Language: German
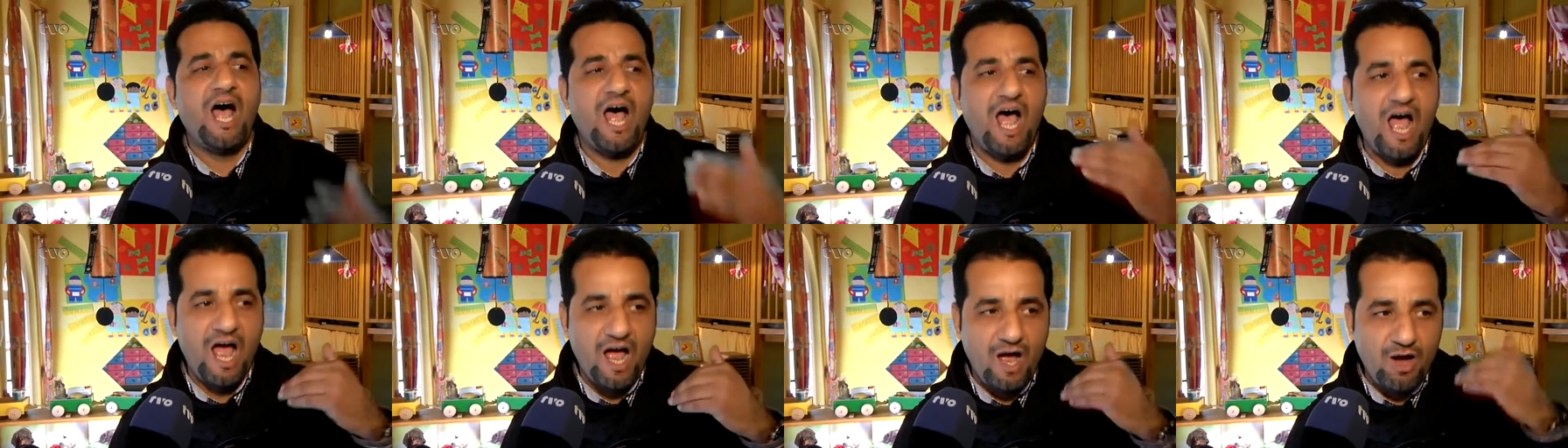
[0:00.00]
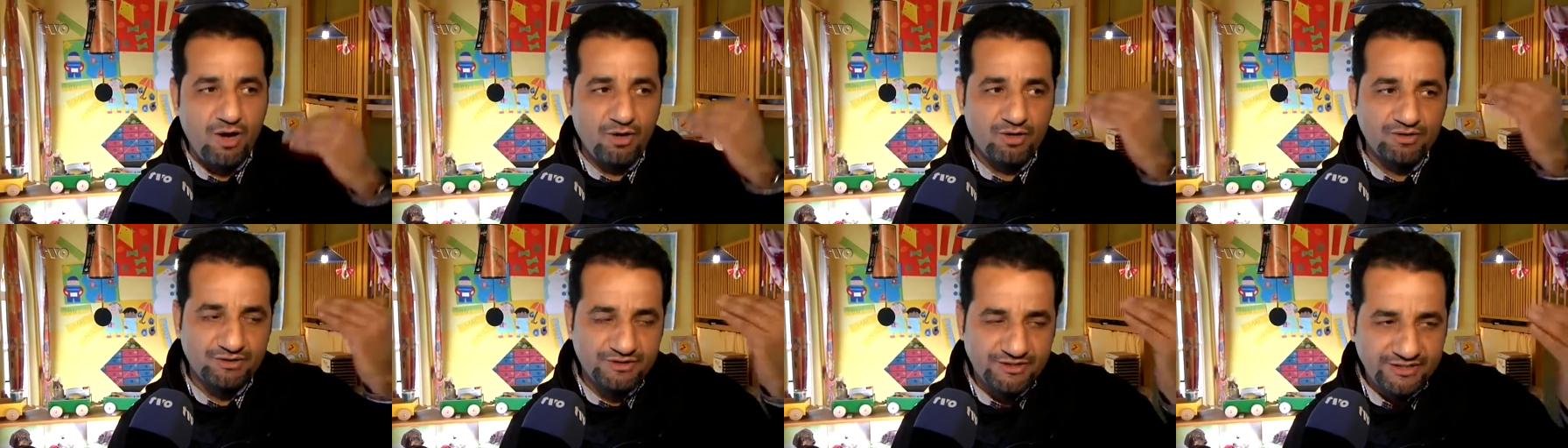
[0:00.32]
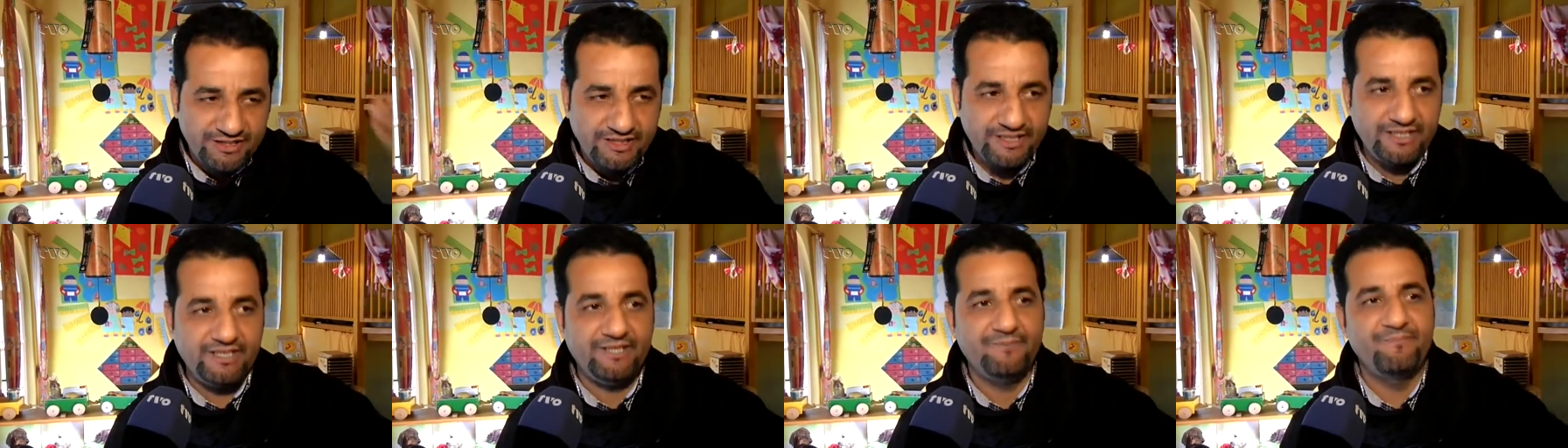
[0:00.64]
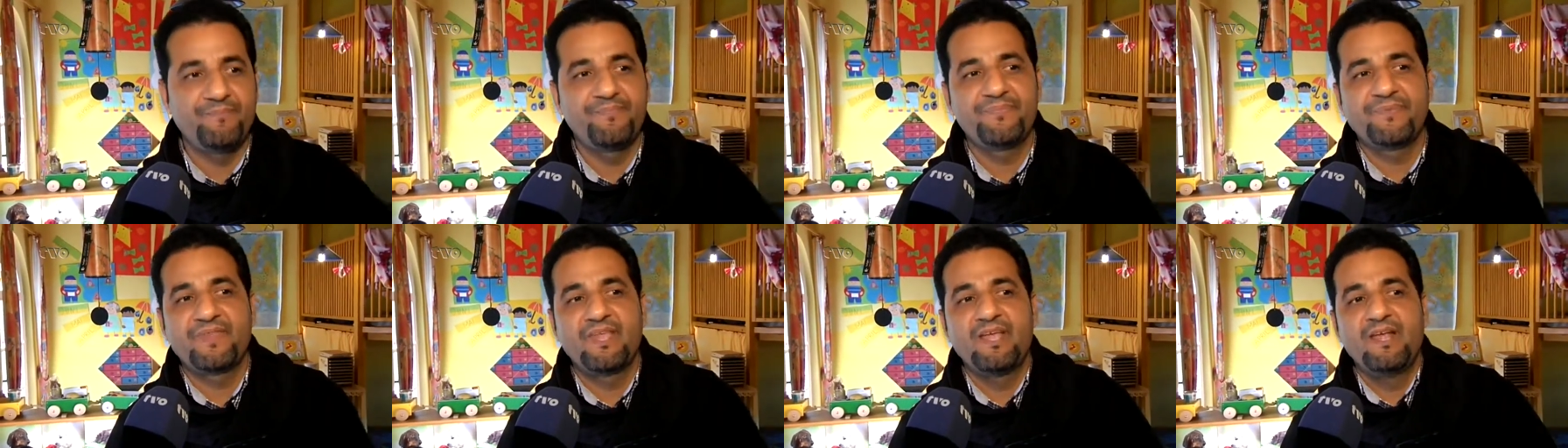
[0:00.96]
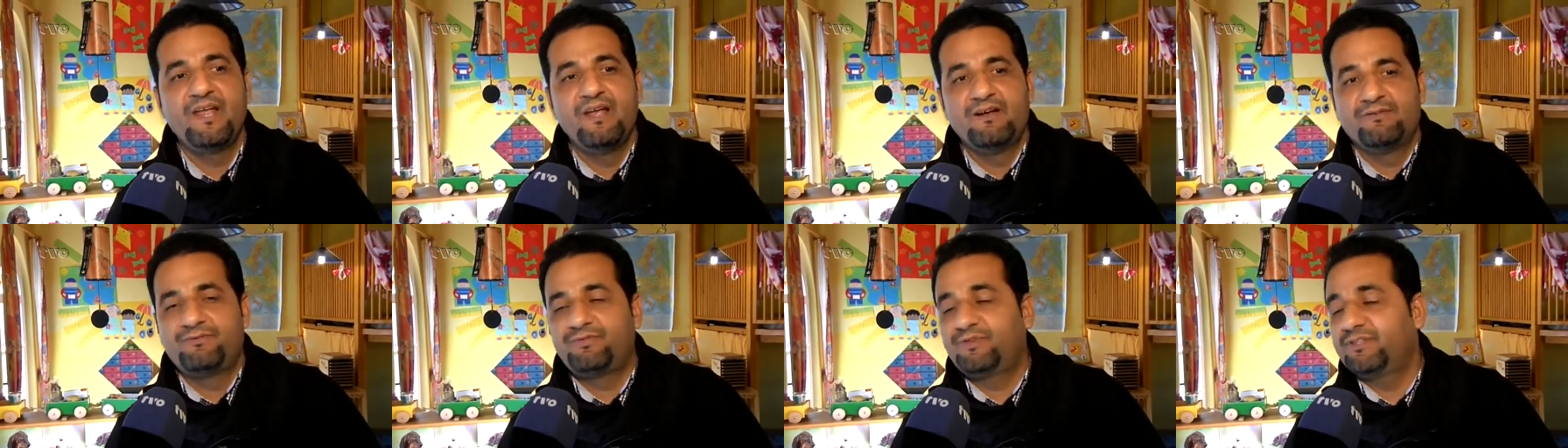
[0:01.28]
Auch die,
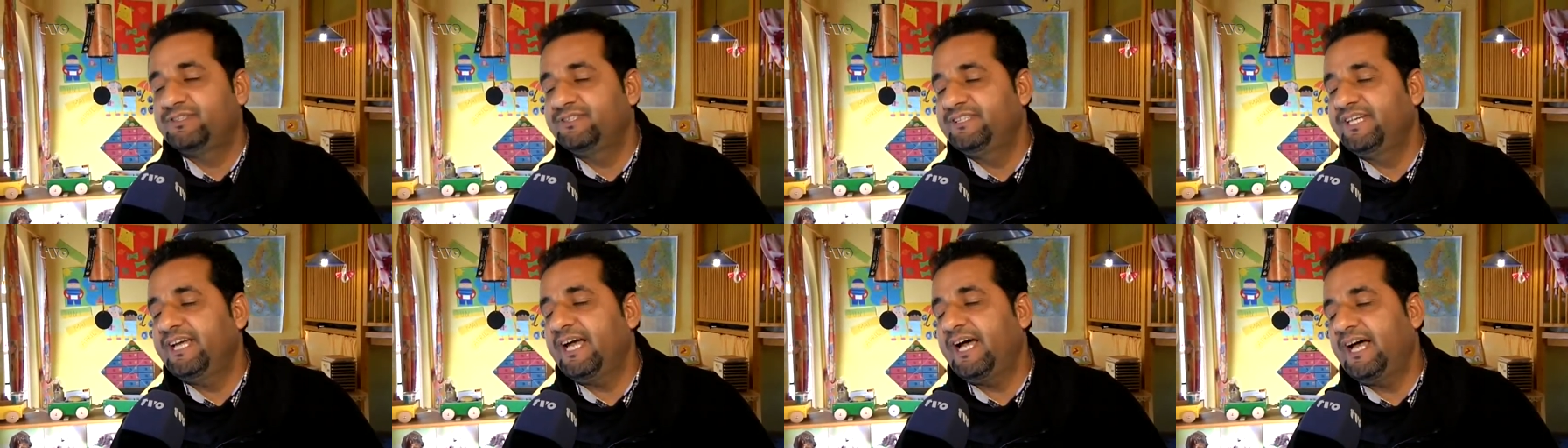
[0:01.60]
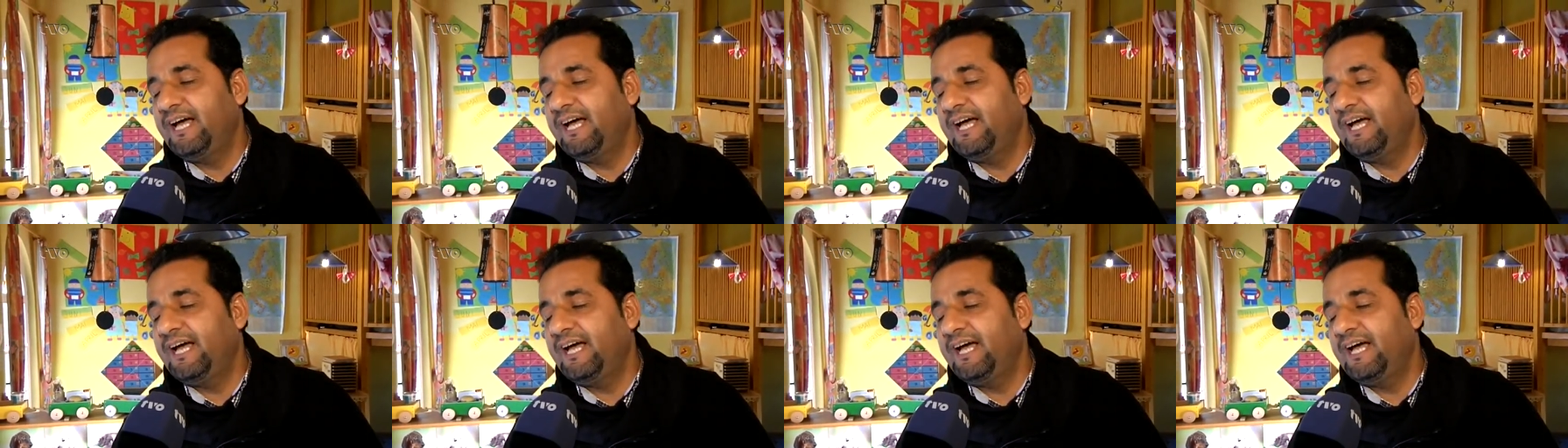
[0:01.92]
für die